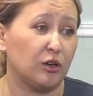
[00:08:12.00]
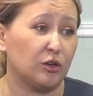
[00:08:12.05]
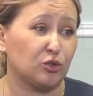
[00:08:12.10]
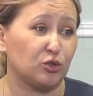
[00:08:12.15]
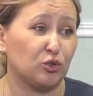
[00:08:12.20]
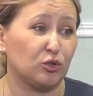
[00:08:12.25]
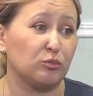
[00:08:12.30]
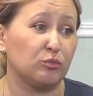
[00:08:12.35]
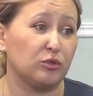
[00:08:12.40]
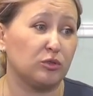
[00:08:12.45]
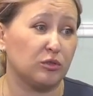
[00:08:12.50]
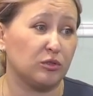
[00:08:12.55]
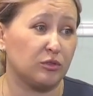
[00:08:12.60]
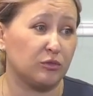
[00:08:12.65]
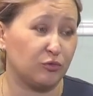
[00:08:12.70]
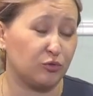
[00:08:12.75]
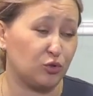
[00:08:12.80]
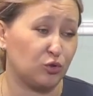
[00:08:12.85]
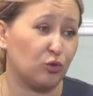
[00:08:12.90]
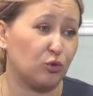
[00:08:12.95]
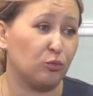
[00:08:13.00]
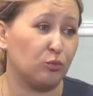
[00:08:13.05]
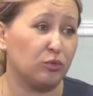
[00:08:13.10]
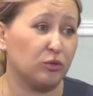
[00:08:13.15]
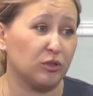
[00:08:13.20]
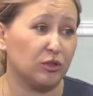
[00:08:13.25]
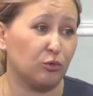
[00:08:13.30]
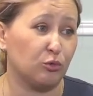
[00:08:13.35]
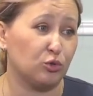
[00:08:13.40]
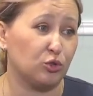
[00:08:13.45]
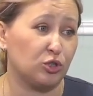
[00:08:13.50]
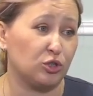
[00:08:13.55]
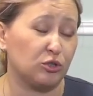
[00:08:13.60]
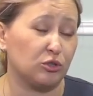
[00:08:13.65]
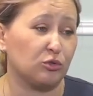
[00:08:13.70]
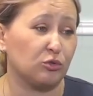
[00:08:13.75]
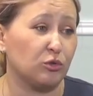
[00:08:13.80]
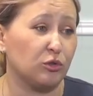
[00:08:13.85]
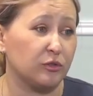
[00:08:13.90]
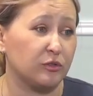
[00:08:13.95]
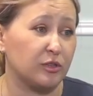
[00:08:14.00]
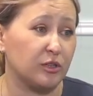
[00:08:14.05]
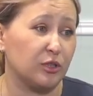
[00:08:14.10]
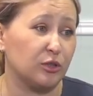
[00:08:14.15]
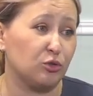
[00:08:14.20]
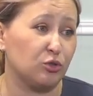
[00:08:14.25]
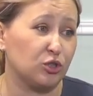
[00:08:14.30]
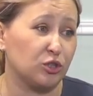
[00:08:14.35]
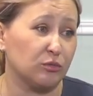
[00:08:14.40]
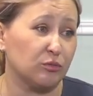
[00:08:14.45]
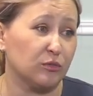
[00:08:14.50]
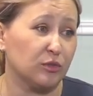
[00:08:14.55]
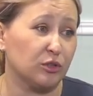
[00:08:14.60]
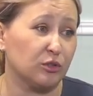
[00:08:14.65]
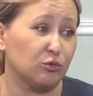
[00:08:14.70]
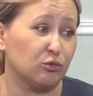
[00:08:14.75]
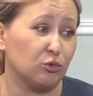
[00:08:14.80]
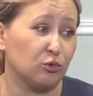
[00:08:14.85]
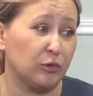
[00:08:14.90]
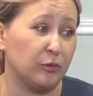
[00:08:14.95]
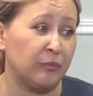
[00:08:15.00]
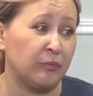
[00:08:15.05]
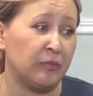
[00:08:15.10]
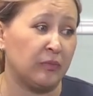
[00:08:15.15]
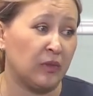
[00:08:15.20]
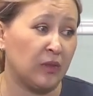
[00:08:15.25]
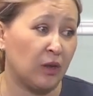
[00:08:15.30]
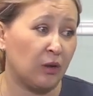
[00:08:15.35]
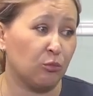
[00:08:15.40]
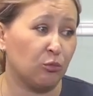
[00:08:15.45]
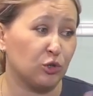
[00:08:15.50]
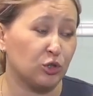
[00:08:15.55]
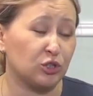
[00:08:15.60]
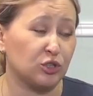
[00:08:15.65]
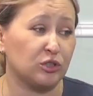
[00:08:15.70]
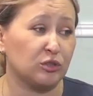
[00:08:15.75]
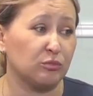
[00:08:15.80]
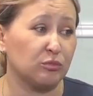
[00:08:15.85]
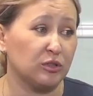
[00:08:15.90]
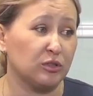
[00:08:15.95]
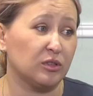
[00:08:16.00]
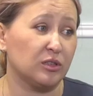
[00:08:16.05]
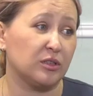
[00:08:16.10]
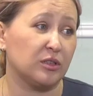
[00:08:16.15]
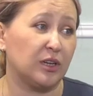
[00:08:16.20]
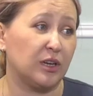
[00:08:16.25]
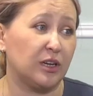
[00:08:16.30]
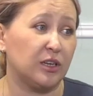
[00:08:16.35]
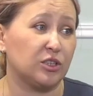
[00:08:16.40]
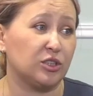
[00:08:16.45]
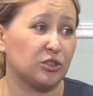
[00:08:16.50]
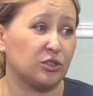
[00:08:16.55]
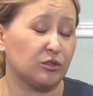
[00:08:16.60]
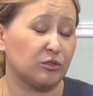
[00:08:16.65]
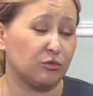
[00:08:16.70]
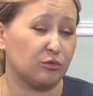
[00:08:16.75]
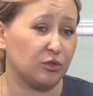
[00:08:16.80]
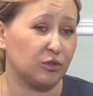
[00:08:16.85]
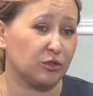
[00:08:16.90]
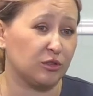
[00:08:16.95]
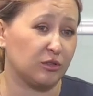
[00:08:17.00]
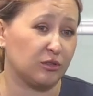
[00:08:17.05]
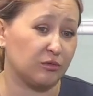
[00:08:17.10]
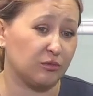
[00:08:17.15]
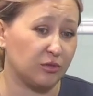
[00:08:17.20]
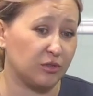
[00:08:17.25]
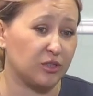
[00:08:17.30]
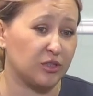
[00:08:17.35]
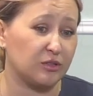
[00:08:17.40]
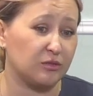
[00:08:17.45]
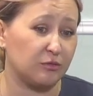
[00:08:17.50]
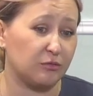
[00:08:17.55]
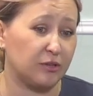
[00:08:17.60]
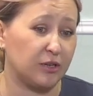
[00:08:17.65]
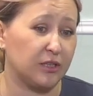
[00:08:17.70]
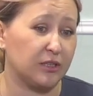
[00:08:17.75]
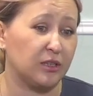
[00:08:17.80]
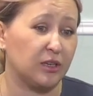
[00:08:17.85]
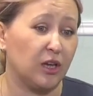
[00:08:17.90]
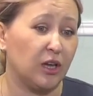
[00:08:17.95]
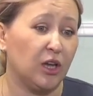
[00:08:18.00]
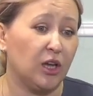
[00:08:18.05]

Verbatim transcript: чтобы все было учтено и в следующем году можно было дальше вот это развивать.